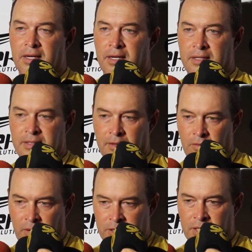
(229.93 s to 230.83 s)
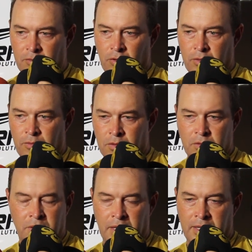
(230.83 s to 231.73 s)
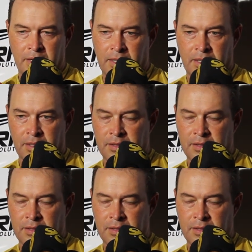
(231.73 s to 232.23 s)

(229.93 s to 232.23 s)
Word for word: Então, acho que todo mundo está